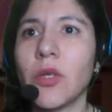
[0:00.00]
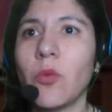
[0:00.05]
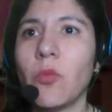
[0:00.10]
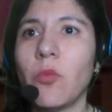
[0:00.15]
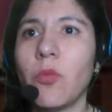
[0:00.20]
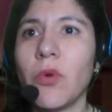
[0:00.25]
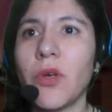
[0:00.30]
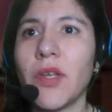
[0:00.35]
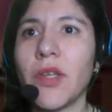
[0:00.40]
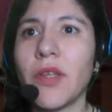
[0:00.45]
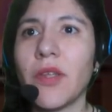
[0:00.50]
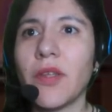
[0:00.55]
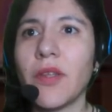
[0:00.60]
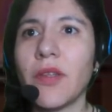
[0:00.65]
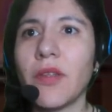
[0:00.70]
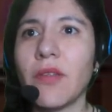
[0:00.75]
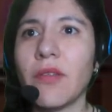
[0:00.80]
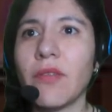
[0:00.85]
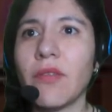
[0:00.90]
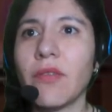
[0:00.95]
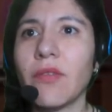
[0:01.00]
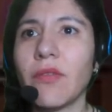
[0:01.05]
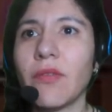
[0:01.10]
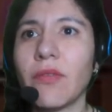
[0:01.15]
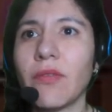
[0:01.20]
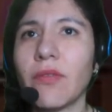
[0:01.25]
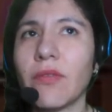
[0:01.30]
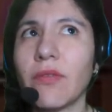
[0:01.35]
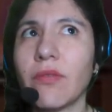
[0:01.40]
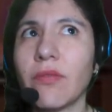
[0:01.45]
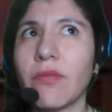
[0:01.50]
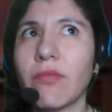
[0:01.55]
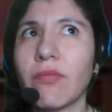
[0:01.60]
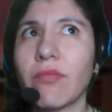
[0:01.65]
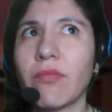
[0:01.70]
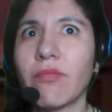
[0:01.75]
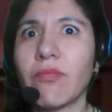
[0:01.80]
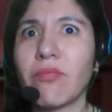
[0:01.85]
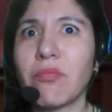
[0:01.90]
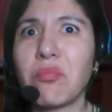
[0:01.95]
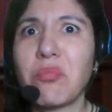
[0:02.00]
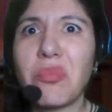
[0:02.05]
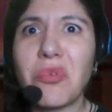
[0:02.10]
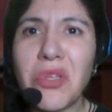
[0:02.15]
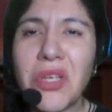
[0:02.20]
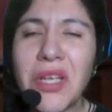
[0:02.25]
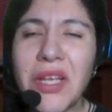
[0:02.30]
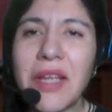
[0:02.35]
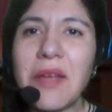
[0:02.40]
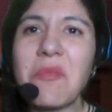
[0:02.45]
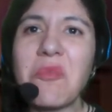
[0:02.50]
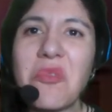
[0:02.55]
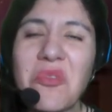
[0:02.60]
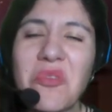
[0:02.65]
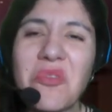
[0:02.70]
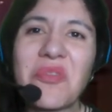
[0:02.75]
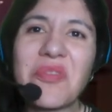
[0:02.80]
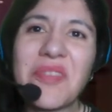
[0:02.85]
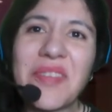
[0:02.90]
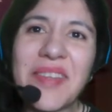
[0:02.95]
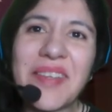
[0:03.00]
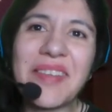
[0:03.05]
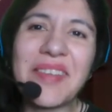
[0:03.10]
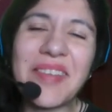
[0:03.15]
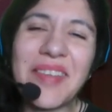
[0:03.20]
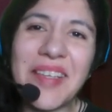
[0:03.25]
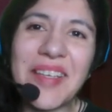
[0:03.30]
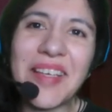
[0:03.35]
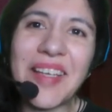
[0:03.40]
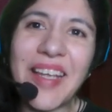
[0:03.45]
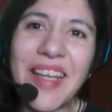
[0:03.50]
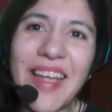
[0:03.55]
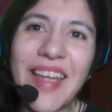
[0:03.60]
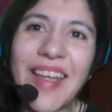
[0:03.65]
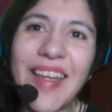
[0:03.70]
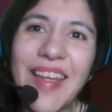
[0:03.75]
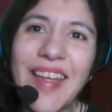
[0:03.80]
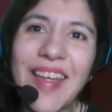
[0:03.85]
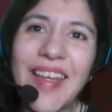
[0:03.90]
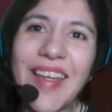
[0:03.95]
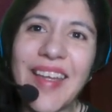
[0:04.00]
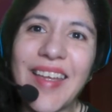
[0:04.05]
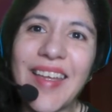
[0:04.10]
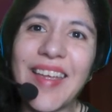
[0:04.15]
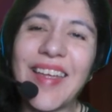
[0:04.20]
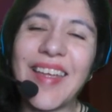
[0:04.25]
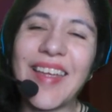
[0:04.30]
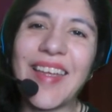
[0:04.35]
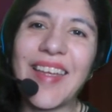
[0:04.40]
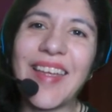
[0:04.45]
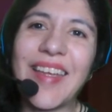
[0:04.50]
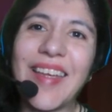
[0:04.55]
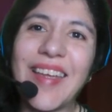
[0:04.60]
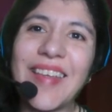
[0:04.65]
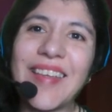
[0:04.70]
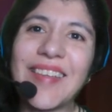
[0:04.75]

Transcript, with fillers: pues podríamos decir que eh,